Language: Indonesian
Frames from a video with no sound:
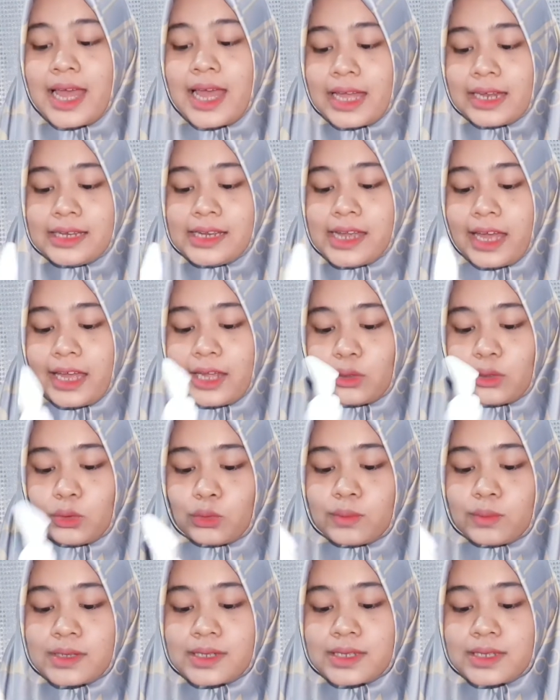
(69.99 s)
dia itu
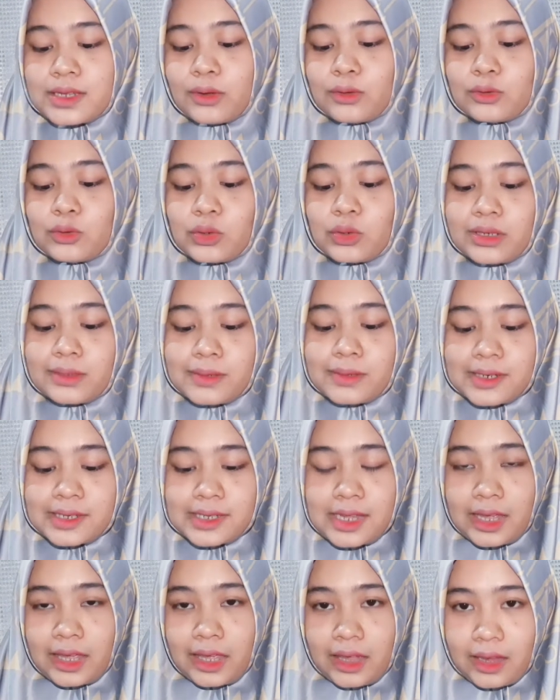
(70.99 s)
bisa untuk
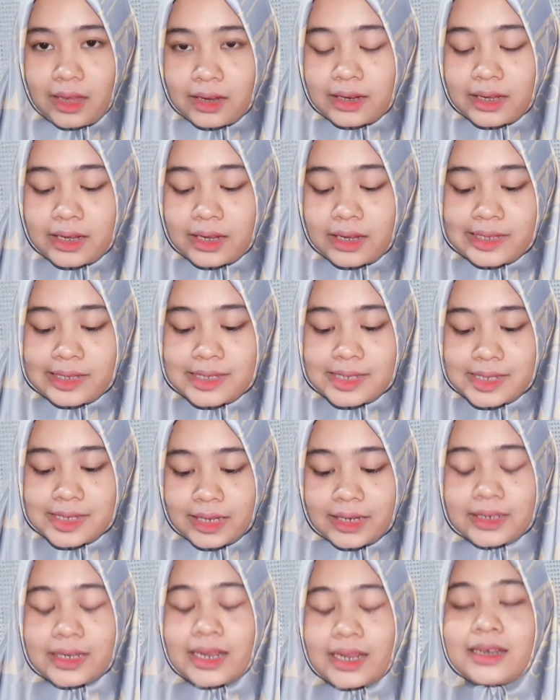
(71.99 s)
ngebersihin
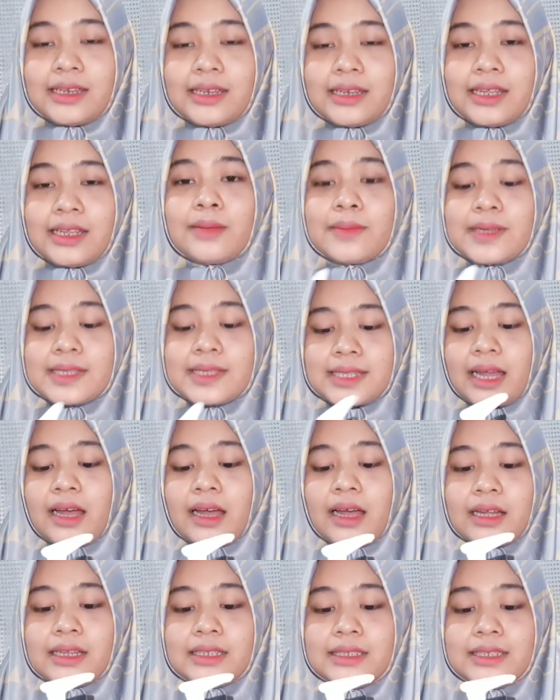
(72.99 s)
cleanser dan dia bisa
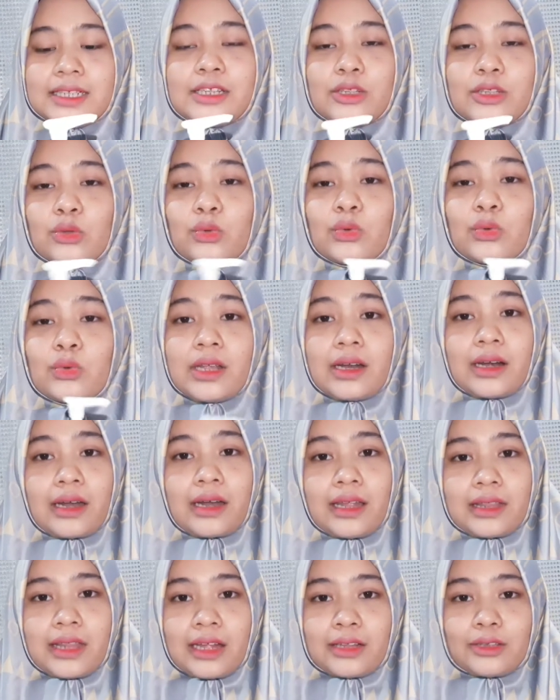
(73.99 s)
jadi toner
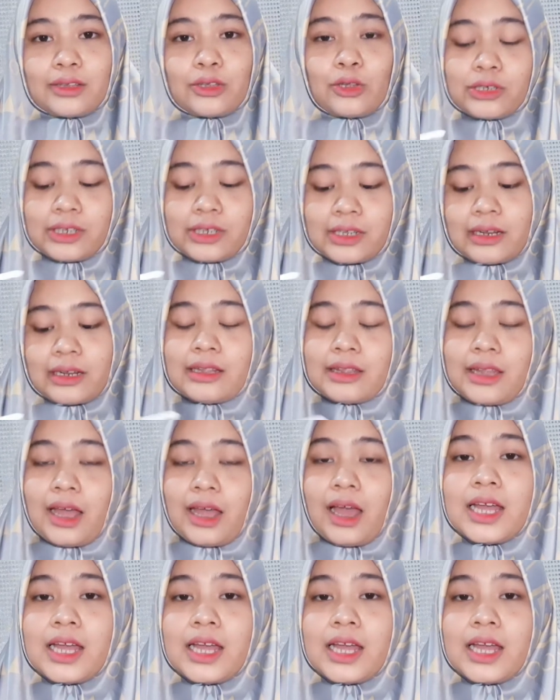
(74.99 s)
kita toner kita